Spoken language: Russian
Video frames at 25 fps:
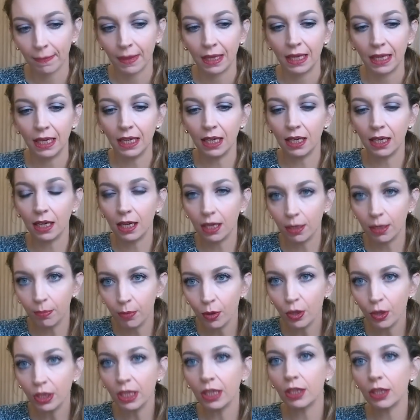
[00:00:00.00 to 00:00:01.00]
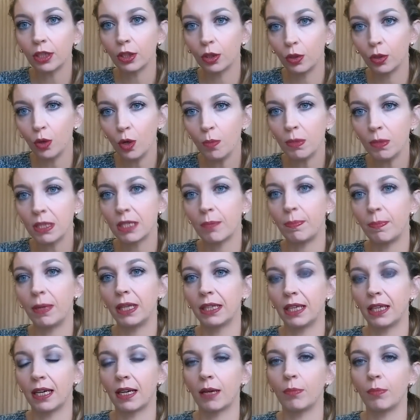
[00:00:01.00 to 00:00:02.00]
И ребенок дома,
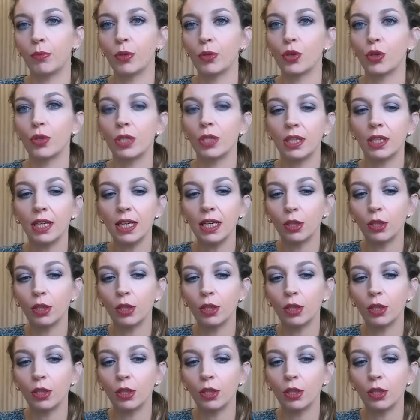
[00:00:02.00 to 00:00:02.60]
заполняя рабочую тетрадь,